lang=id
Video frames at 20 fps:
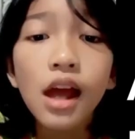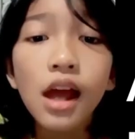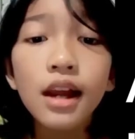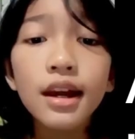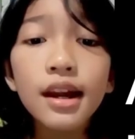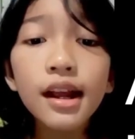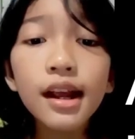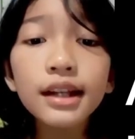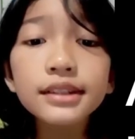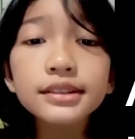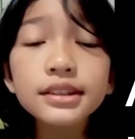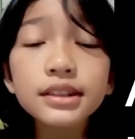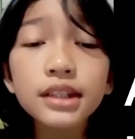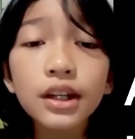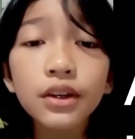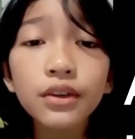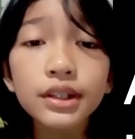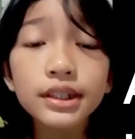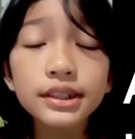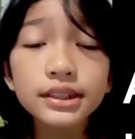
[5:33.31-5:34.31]
Dengan setahu
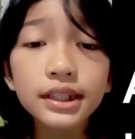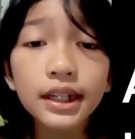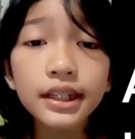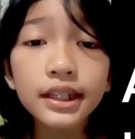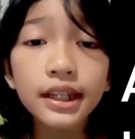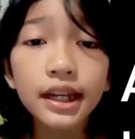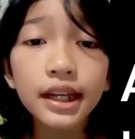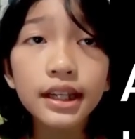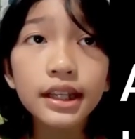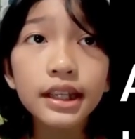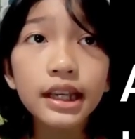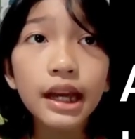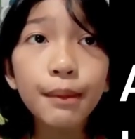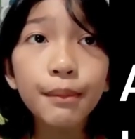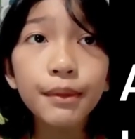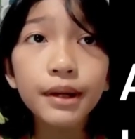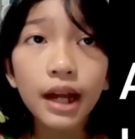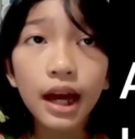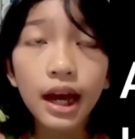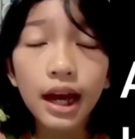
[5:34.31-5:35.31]
istrinya, ia
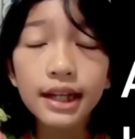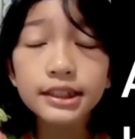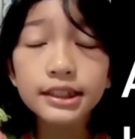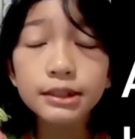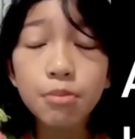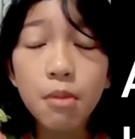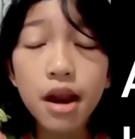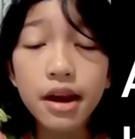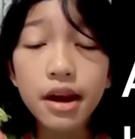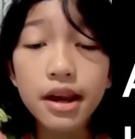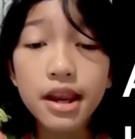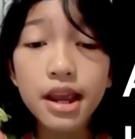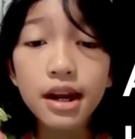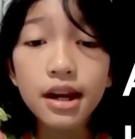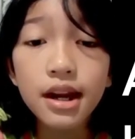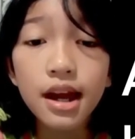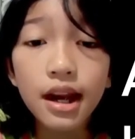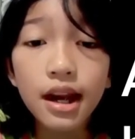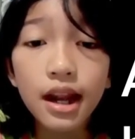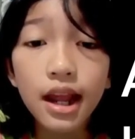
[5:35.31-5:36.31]
menahan sebagian
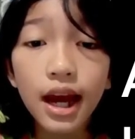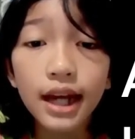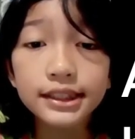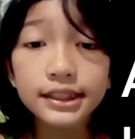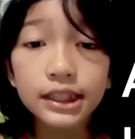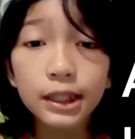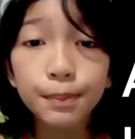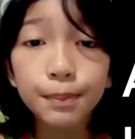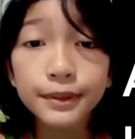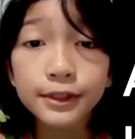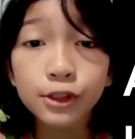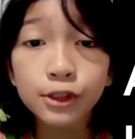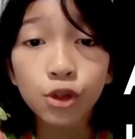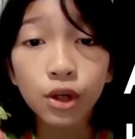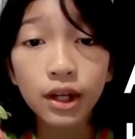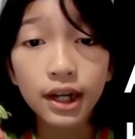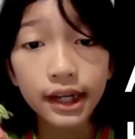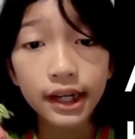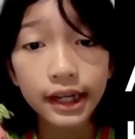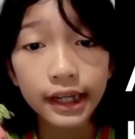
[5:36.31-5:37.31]
dari hasil
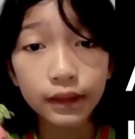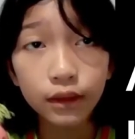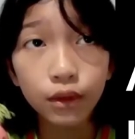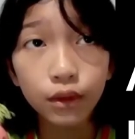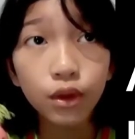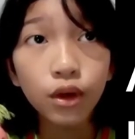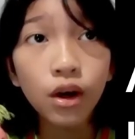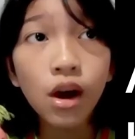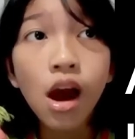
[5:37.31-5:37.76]
penjualan itu